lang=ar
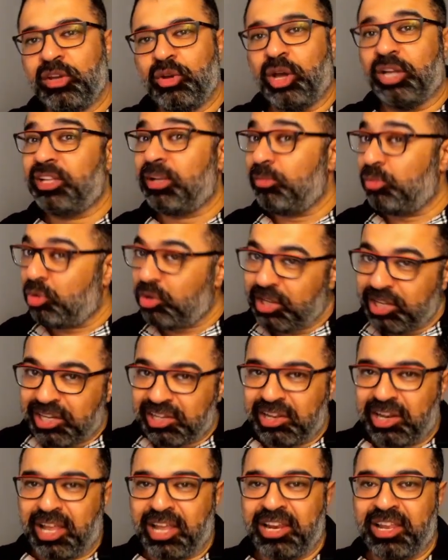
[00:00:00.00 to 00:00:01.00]
وهتعملوا
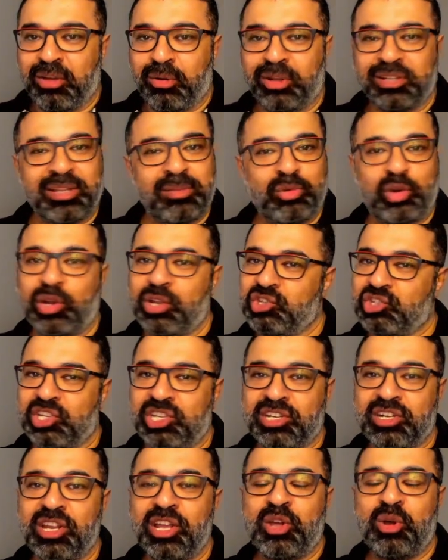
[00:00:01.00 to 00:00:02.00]
لايك للحلقه وهتعملوا لها
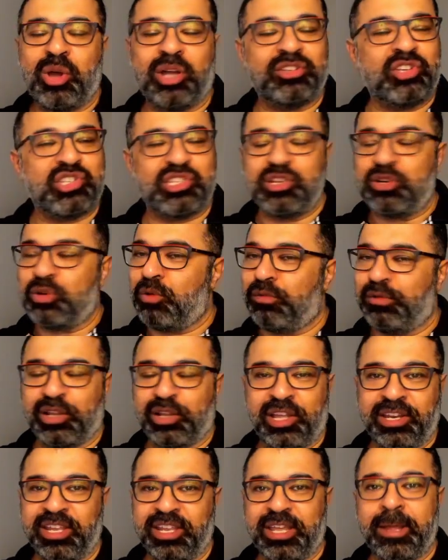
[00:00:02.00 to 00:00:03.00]
شير وهتشتركوا في
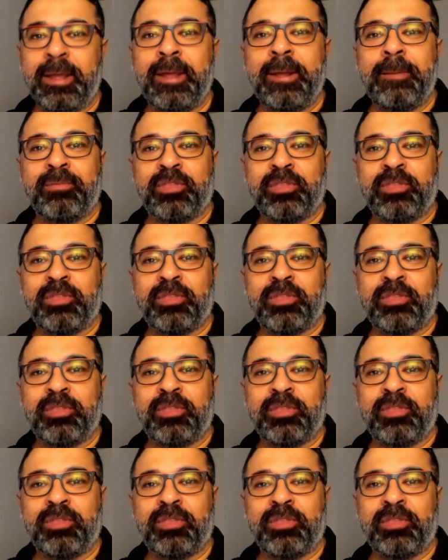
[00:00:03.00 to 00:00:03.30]
القناه